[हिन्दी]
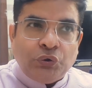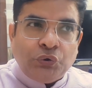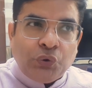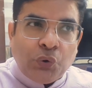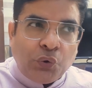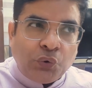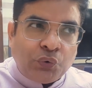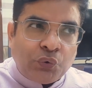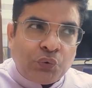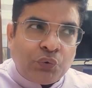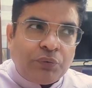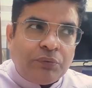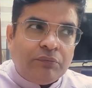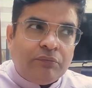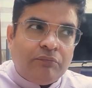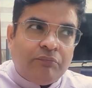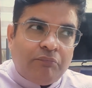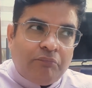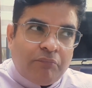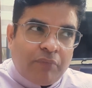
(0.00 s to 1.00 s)
दोनों
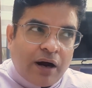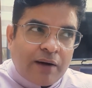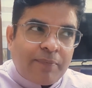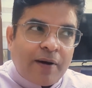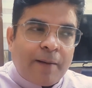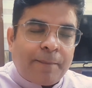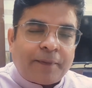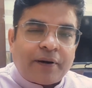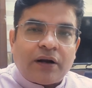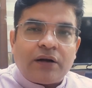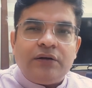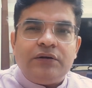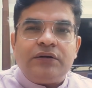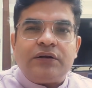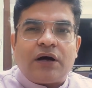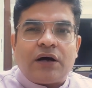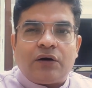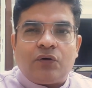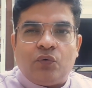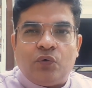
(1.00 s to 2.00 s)
माँ बाप का
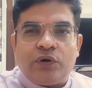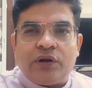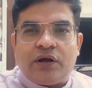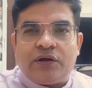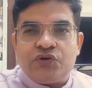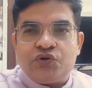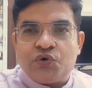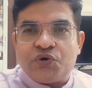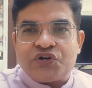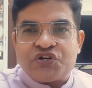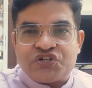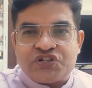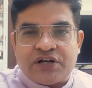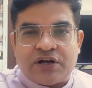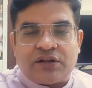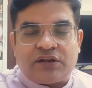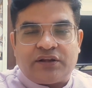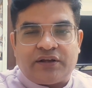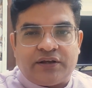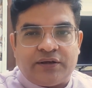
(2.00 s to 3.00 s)
ना होना जो ये
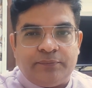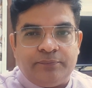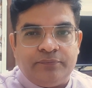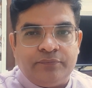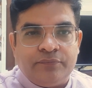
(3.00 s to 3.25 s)
शर्त है